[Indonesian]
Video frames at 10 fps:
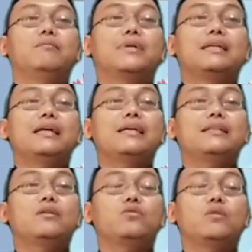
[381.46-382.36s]
Marilah
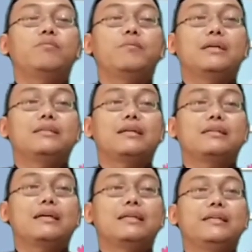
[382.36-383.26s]
kita tutup
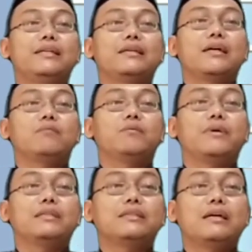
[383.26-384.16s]
pembelajaran kali ini dengan
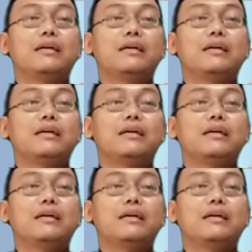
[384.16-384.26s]
membaca